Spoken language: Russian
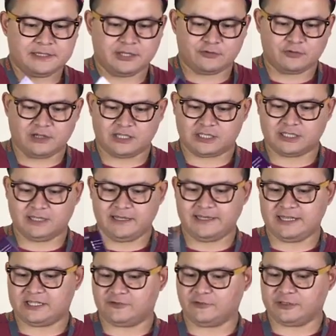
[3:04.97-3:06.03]
здесь у нас а,
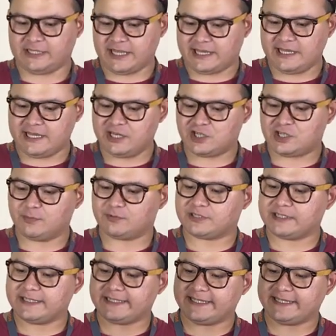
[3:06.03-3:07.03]
есть вот такие щипцы,